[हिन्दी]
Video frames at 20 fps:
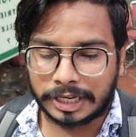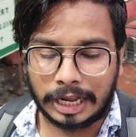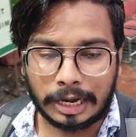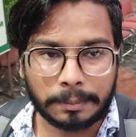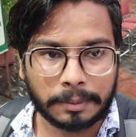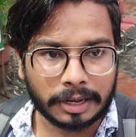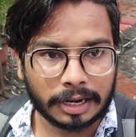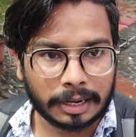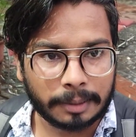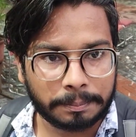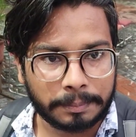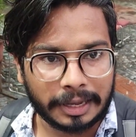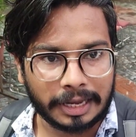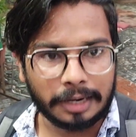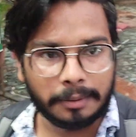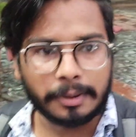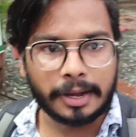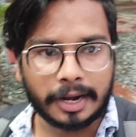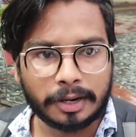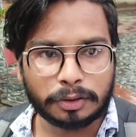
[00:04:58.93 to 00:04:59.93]
चैनल पर अगर आप
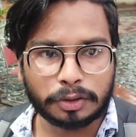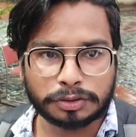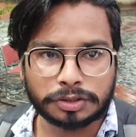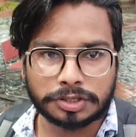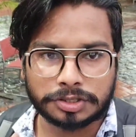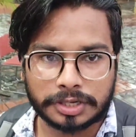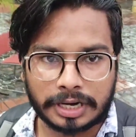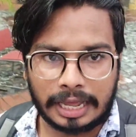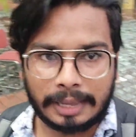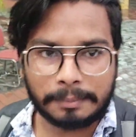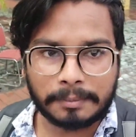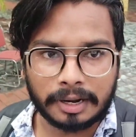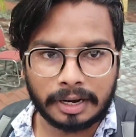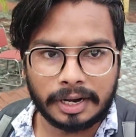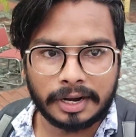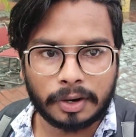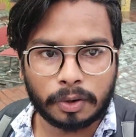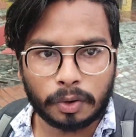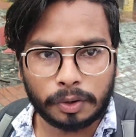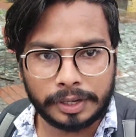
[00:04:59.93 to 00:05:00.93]
पहली बार आए तो सब्सक्राइब कर
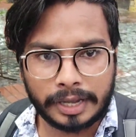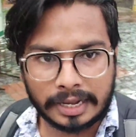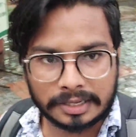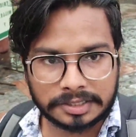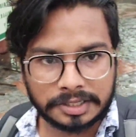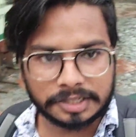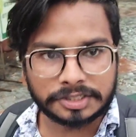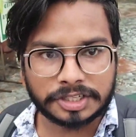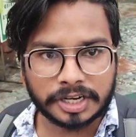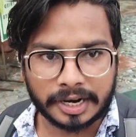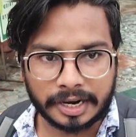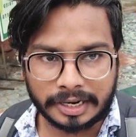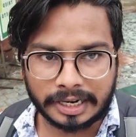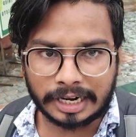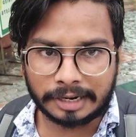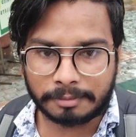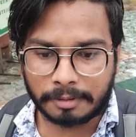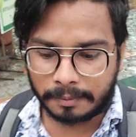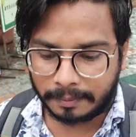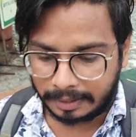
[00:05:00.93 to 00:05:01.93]
लेना क्योंकि ऐसे अच्छा
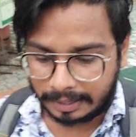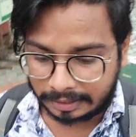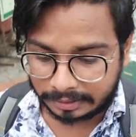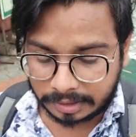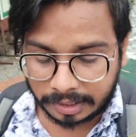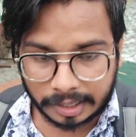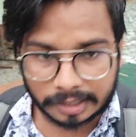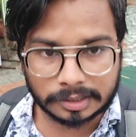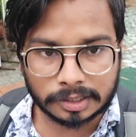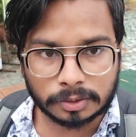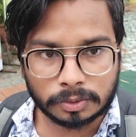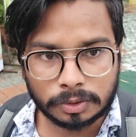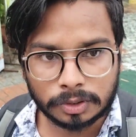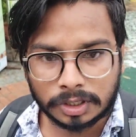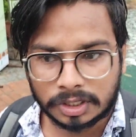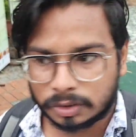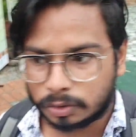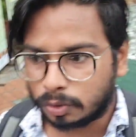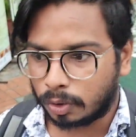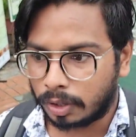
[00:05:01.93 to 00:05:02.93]
कंटेंट मैं बनाते रहता हूँ
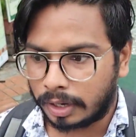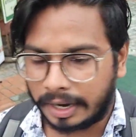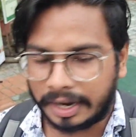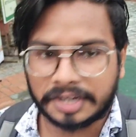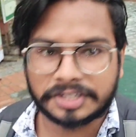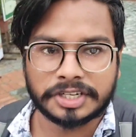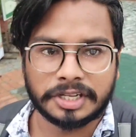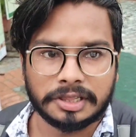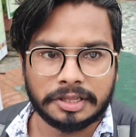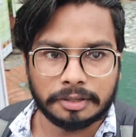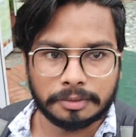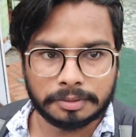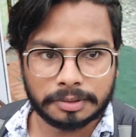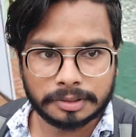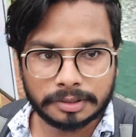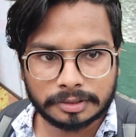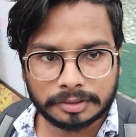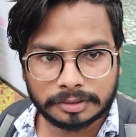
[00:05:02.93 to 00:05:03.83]
तो और आगे चलते हो